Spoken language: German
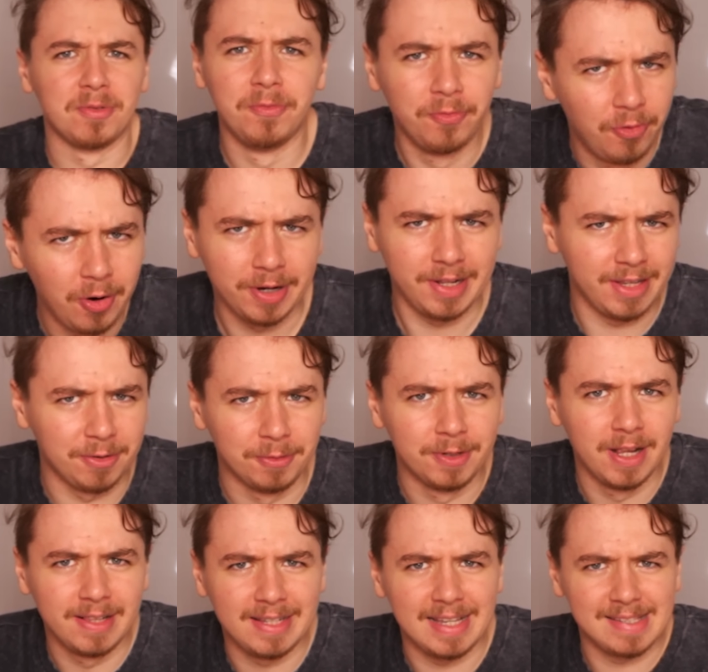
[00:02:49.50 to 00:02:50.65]
ein wirklich
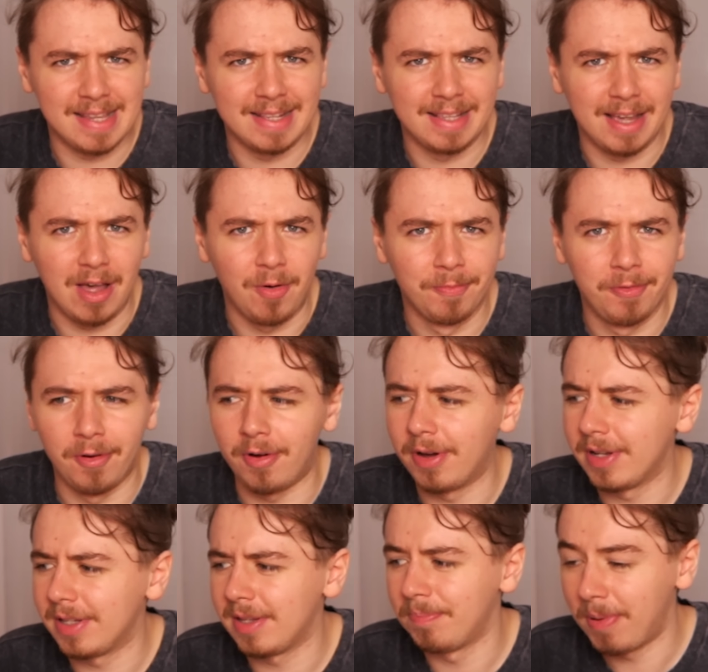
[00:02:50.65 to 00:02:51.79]
uninteressanter Raum für
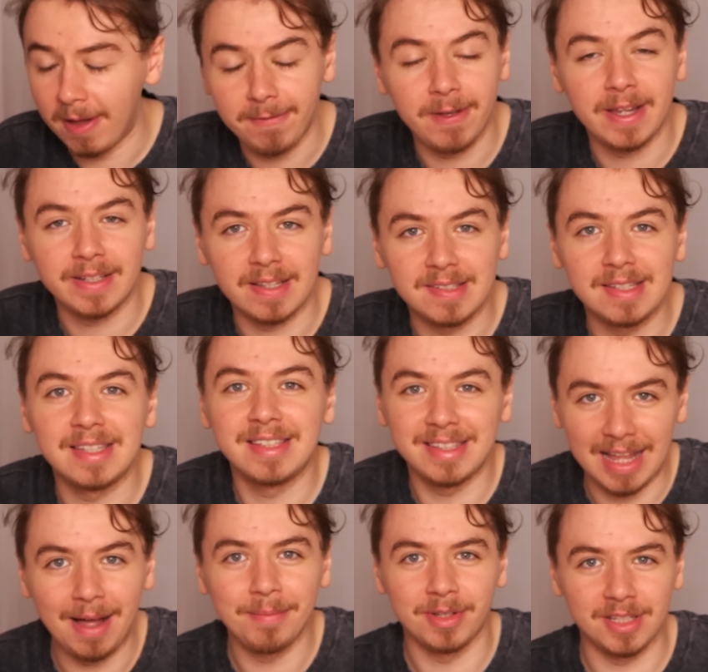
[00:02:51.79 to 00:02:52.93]
euch. Perfekt, dass ich
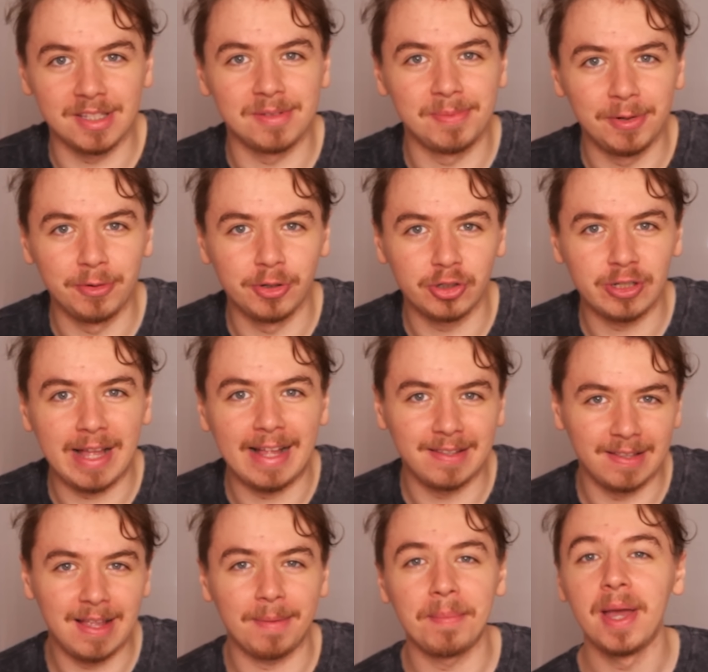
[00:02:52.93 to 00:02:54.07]
damit das Video
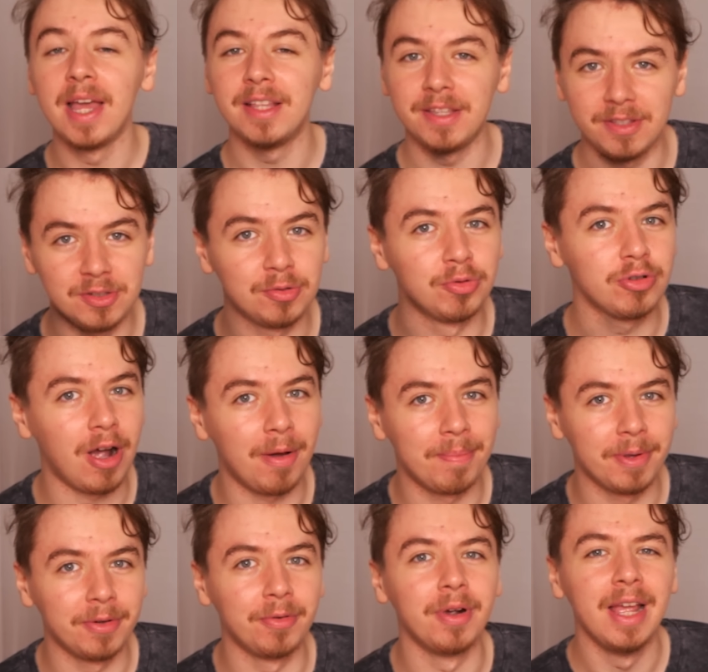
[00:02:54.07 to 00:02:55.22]
gestartet habe. Die
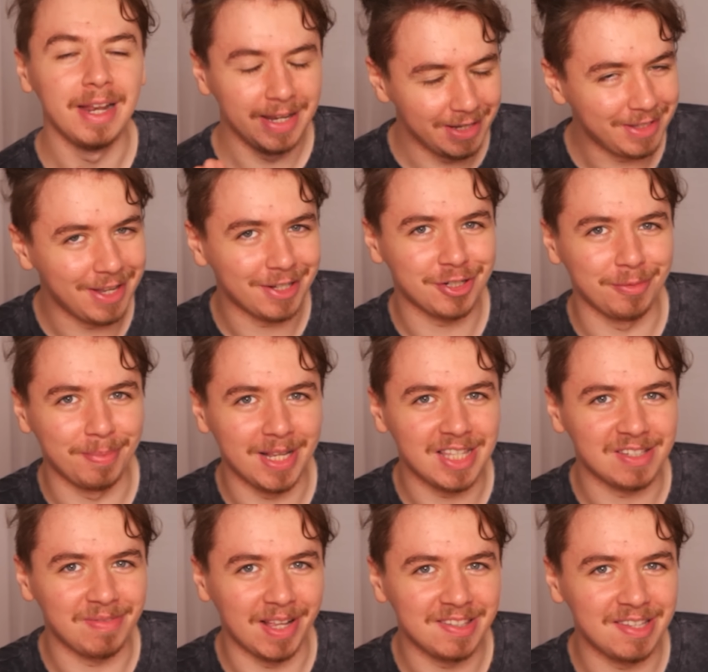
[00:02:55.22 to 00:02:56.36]
Zuschauerbindung liegt jetzt schon bei
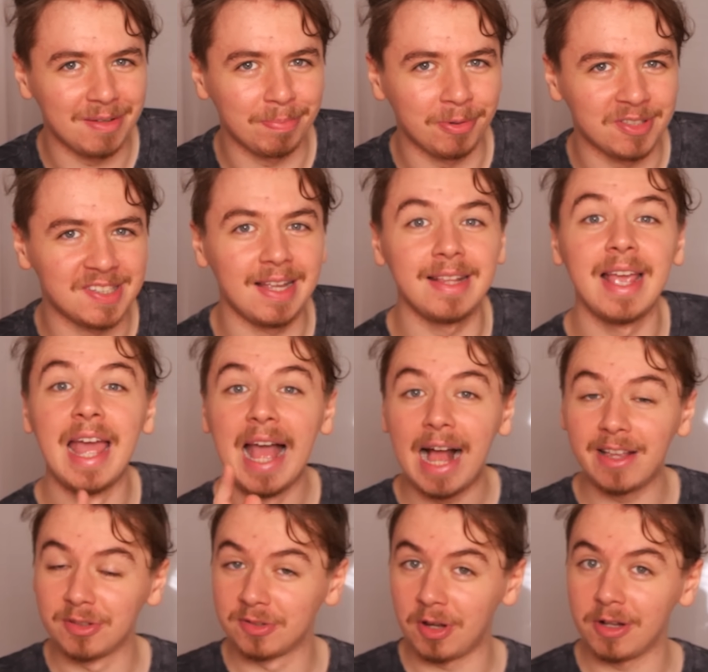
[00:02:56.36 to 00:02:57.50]
20%.
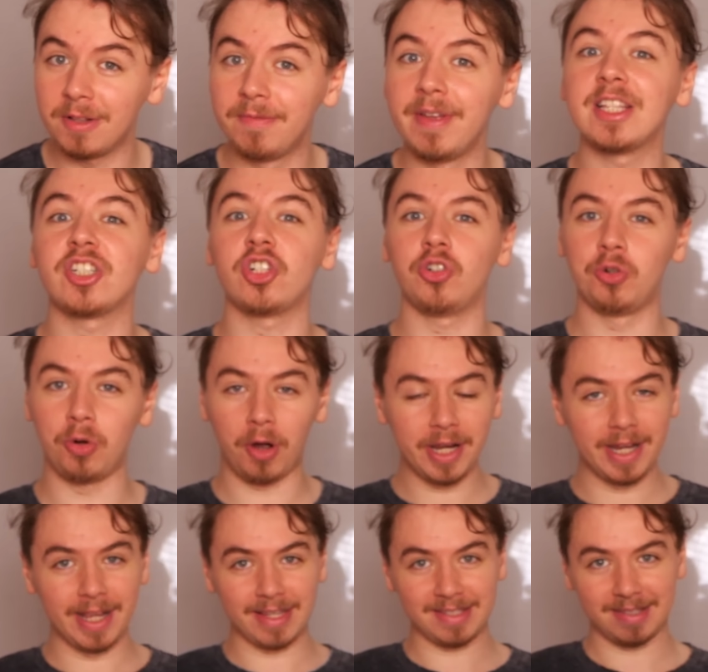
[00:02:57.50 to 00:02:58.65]
Also sollten wir jetzt
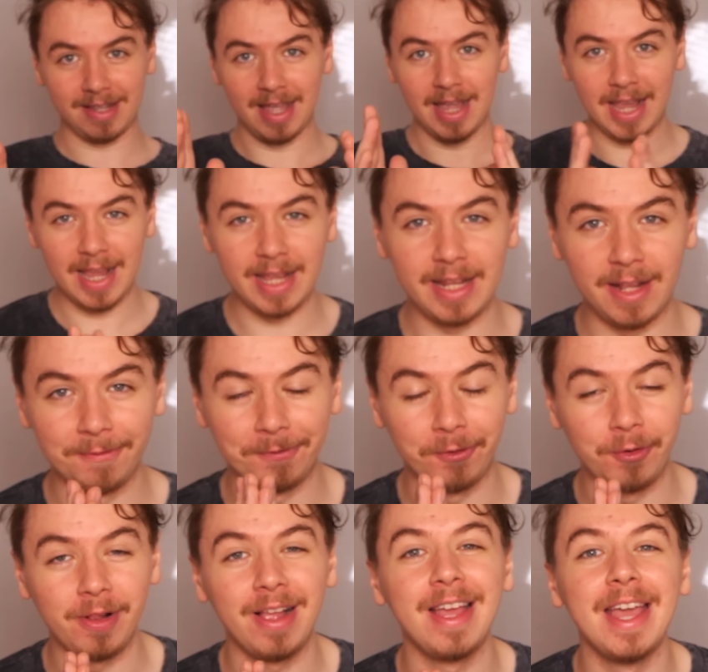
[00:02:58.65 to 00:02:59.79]
schleunigst in den
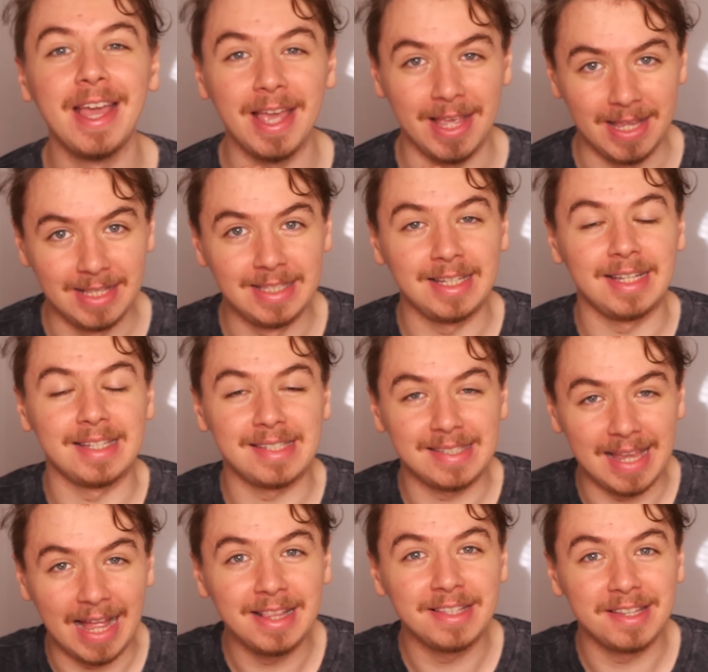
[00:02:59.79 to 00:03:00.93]
wohl
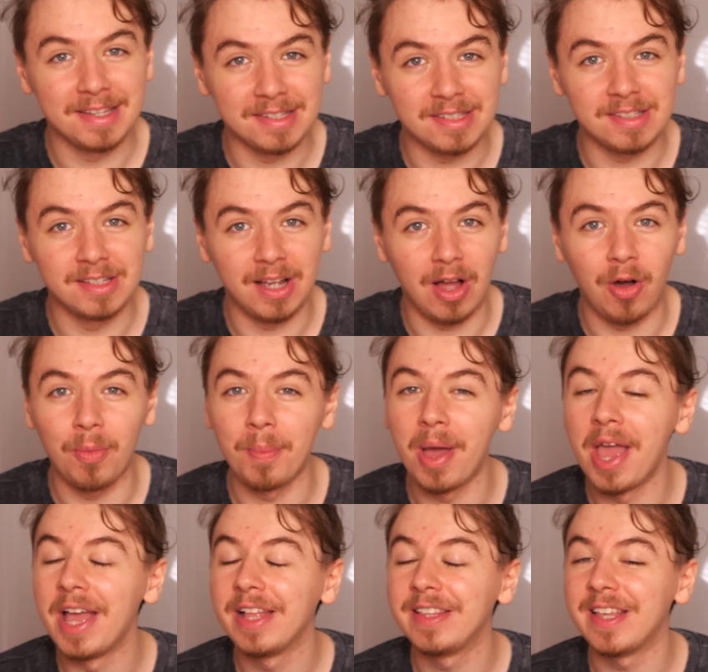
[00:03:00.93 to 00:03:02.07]
interessantesten Raum
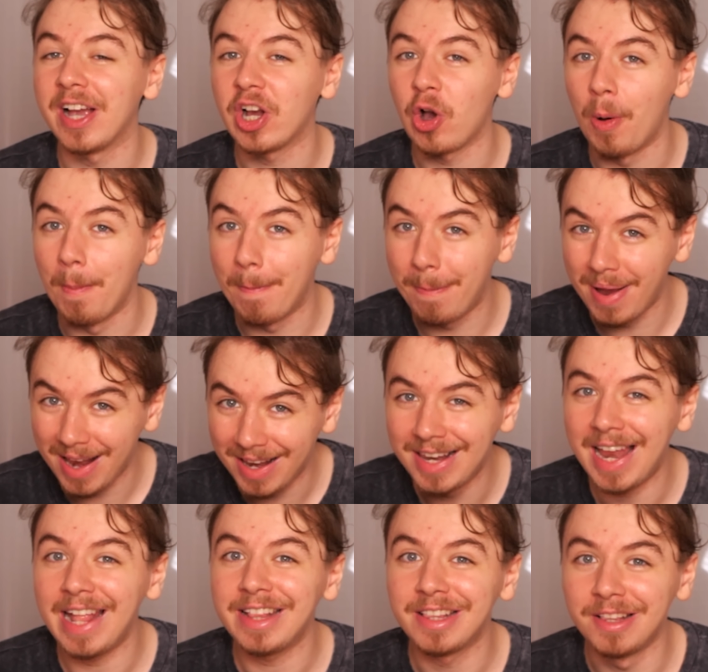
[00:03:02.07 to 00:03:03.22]
der
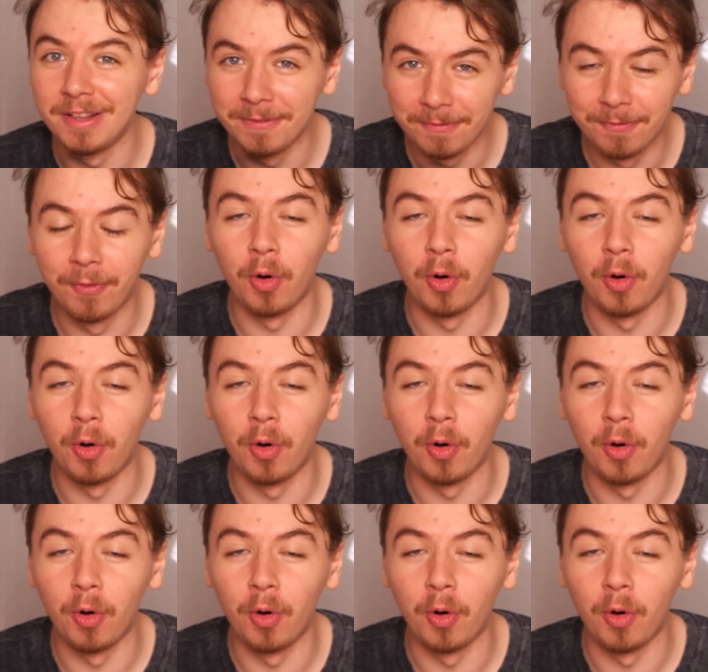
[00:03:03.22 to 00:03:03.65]
kompletten